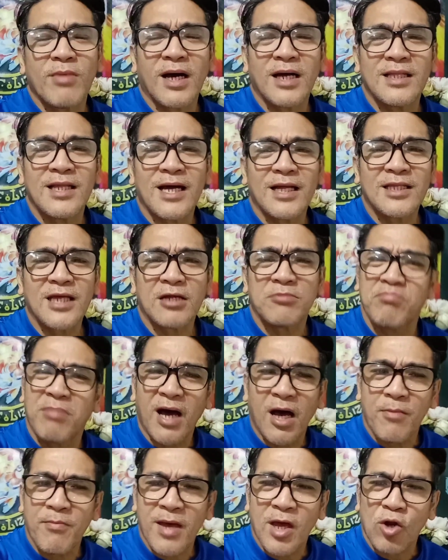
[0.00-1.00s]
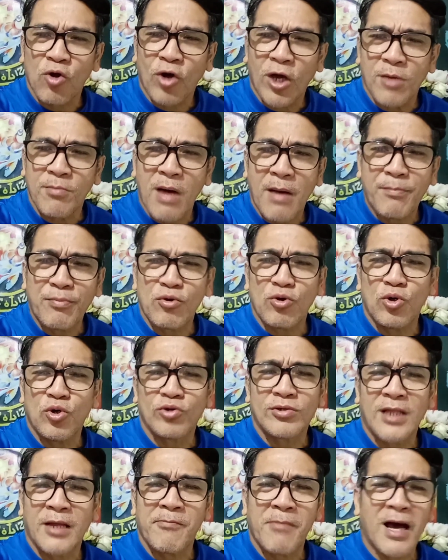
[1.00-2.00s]
yung mga dati at baka meron kayo
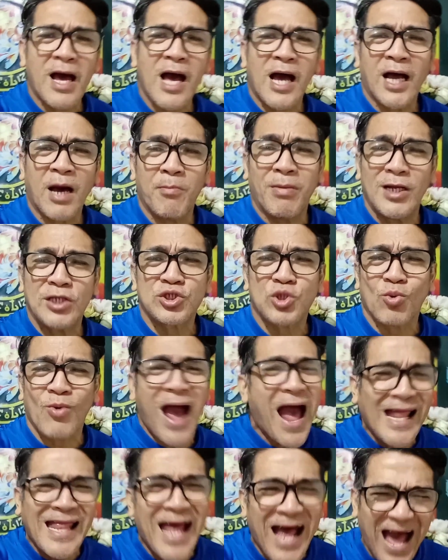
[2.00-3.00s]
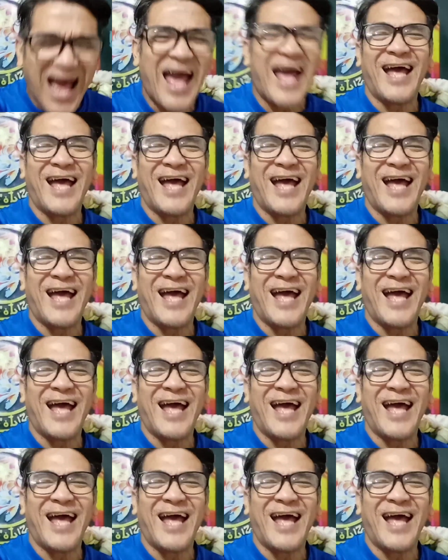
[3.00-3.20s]
mapulot ng mga kabalustugan.